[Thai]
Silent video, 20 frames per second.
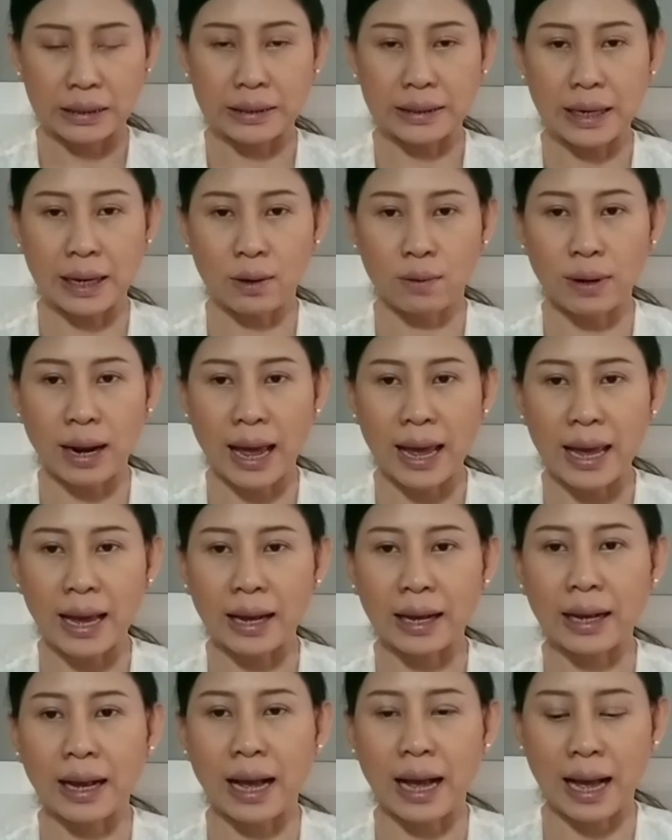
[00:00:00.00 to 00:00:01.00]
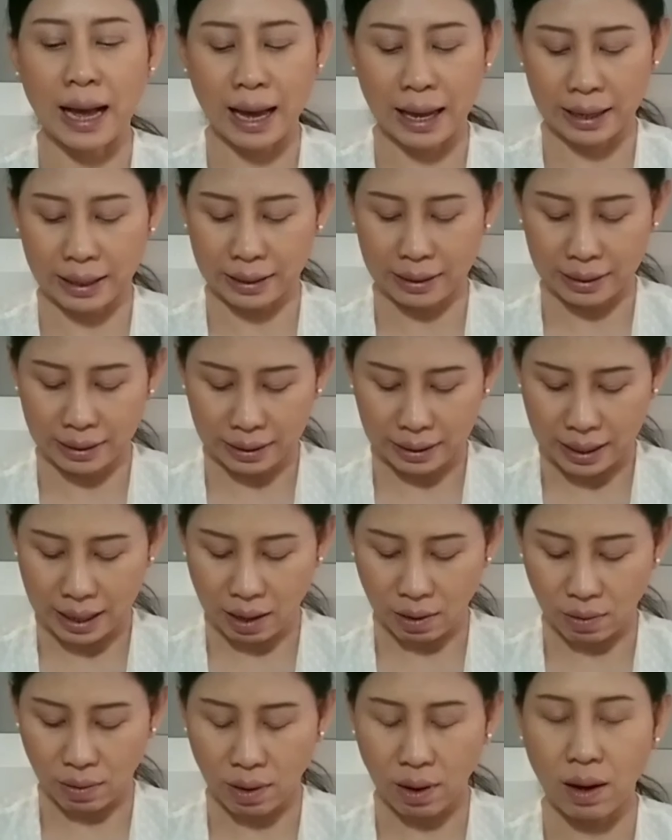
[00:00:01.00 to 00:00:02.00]
เจลไล่อาการ
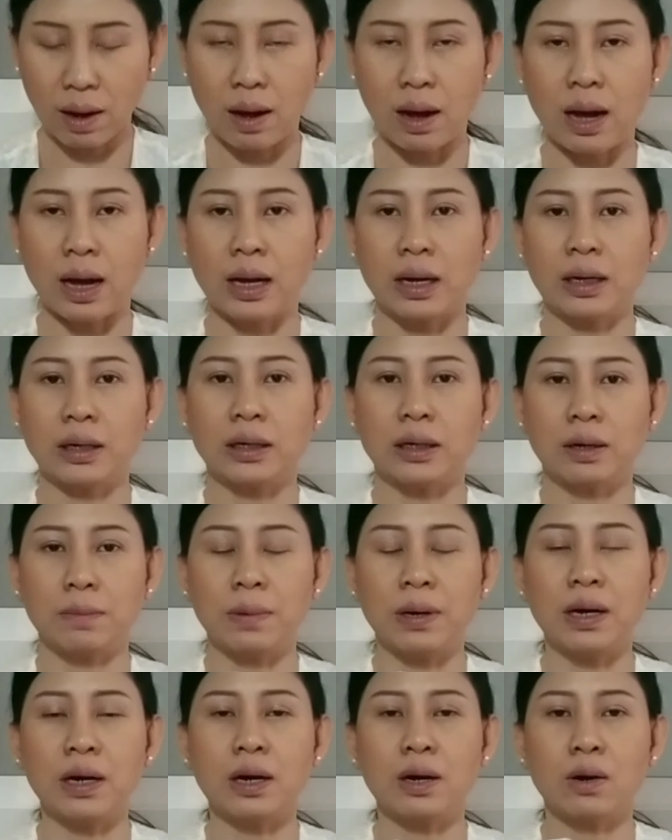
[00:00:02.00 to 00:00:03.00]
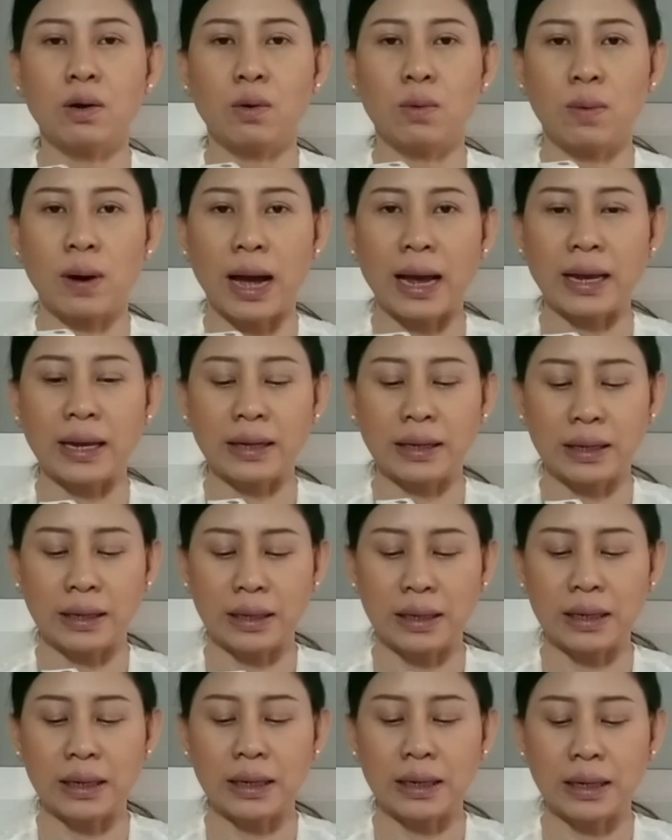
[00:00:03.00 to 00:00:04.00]
แล้วก็ Herbal White
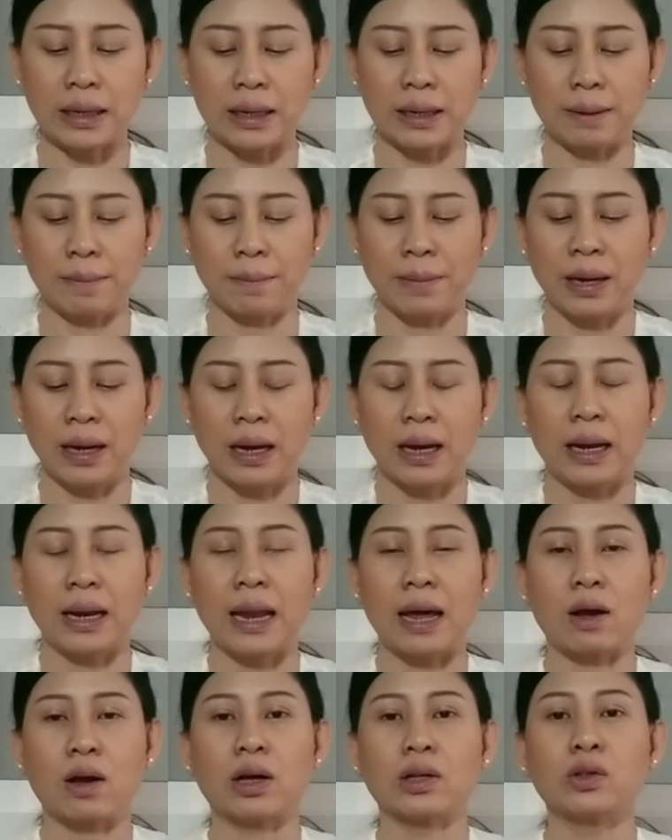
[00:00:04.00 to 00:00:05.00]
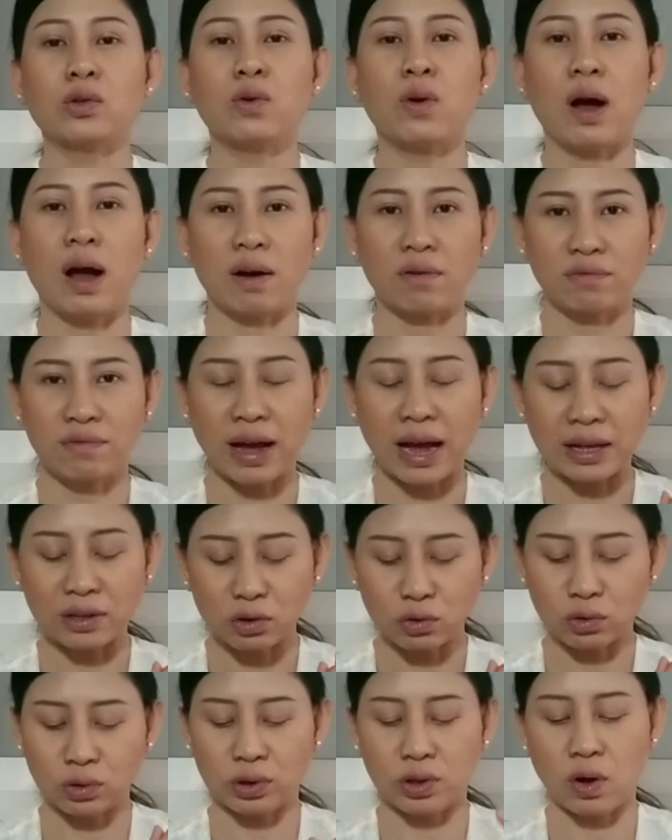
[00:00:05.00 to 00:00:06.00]
Tanning Cream แล้วก็ตัวฝ้า
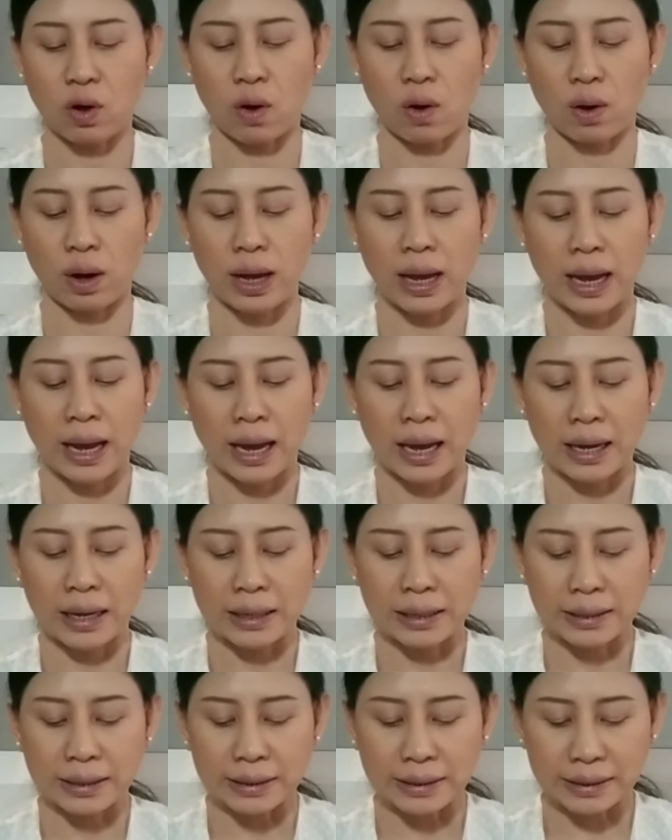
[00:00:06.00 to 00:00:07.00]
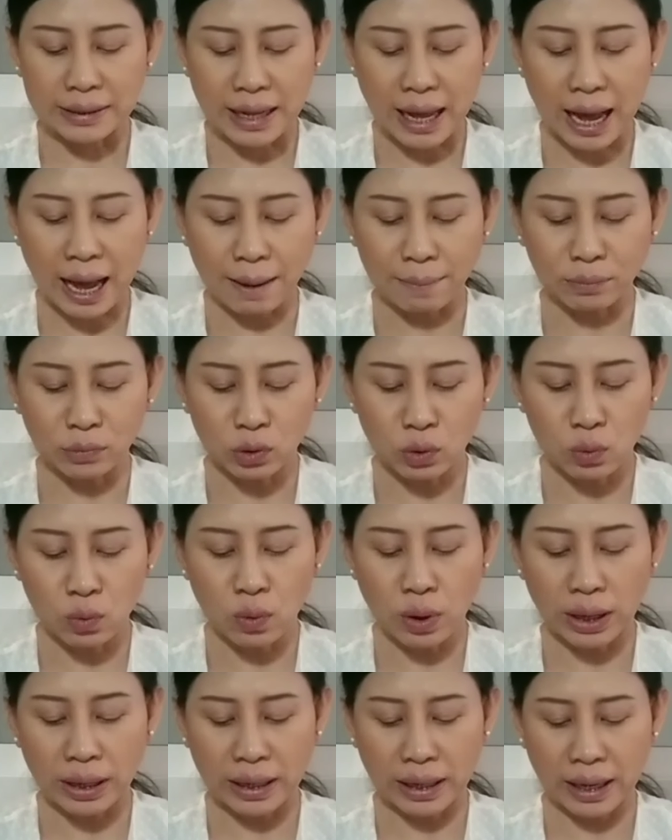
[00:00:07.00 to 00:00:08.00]
สูตร2 3ตัว
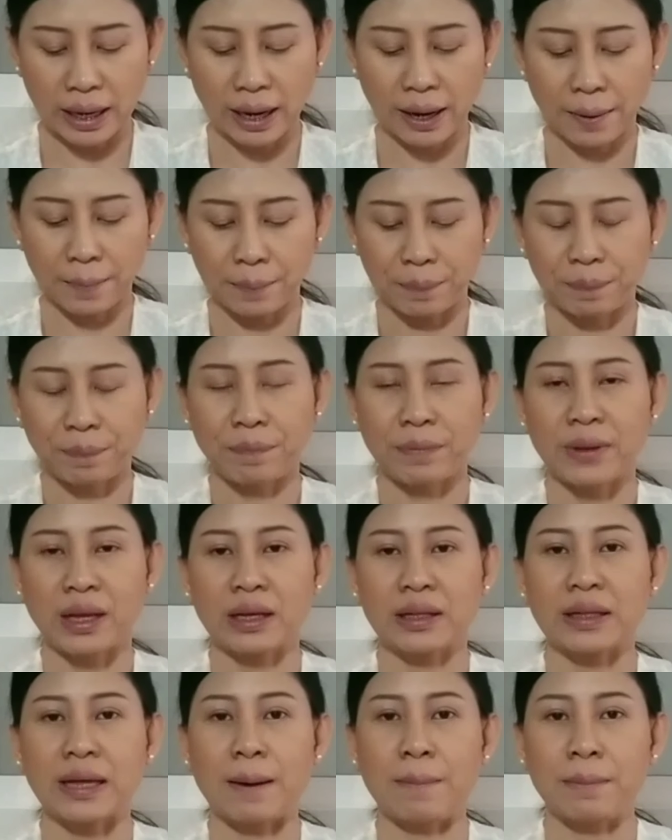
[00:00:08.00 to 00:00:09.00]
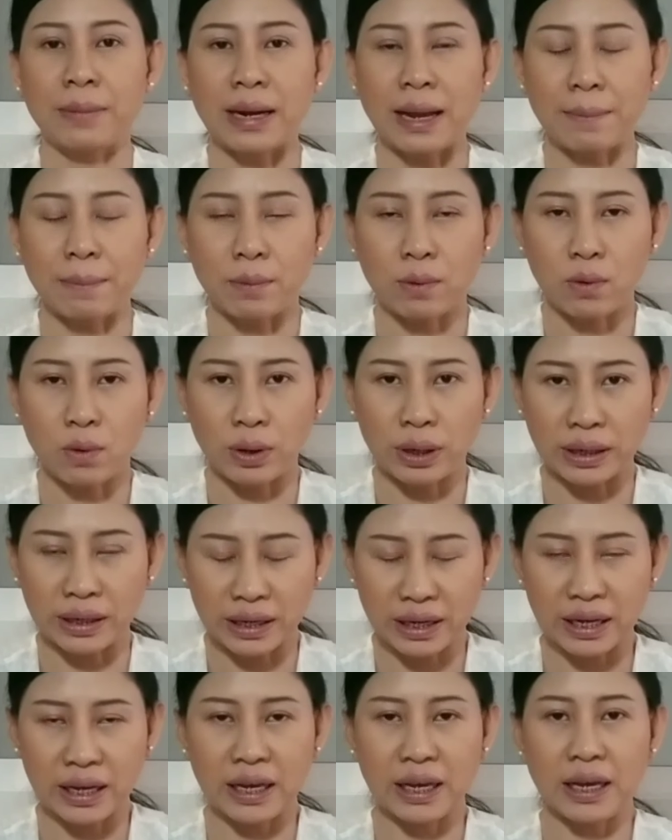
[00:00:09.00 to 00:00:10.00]
เนี้ยสำหรับคน
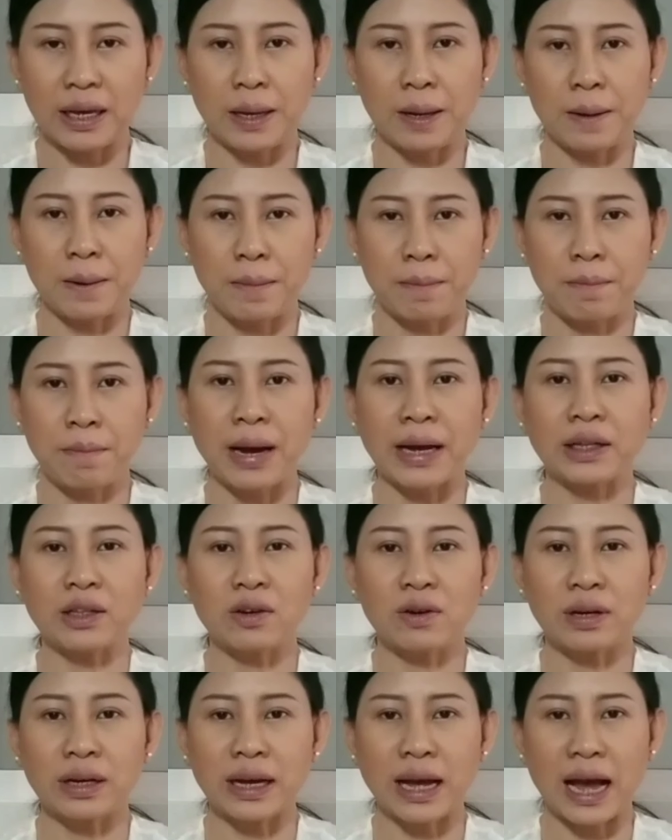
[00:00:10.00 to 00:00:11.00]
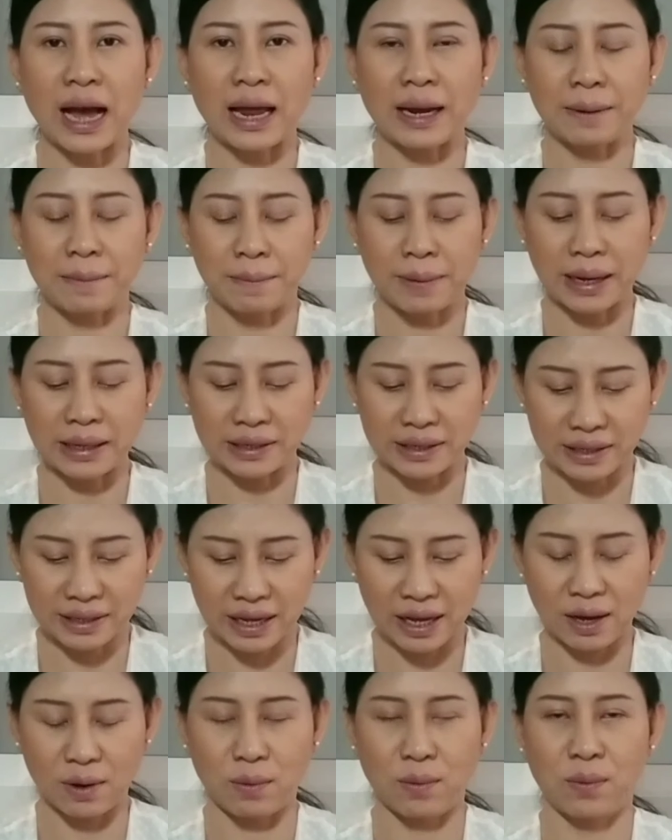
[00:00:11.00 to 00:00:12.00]
ที่ไม่ต้องการผัดเซ
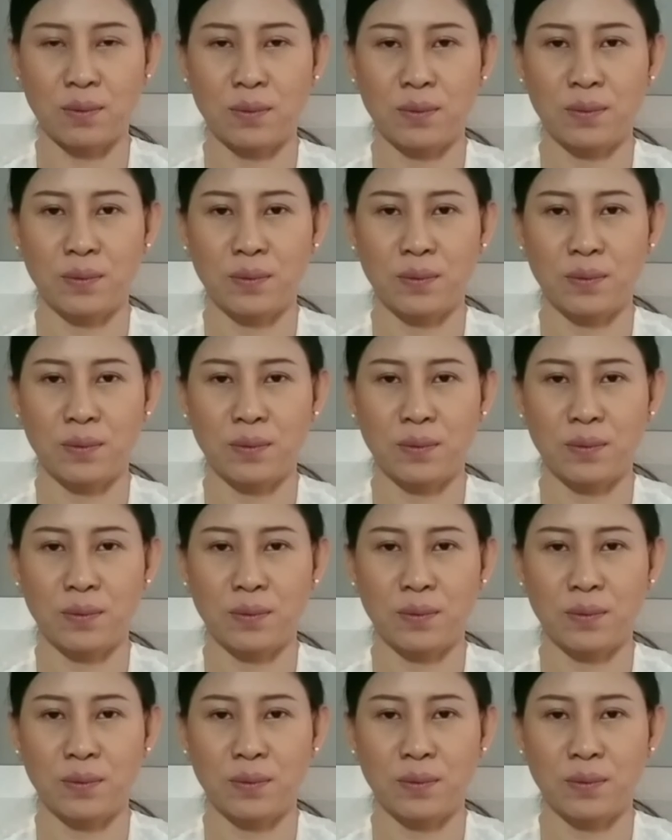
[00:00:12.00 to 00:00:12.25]
ลล์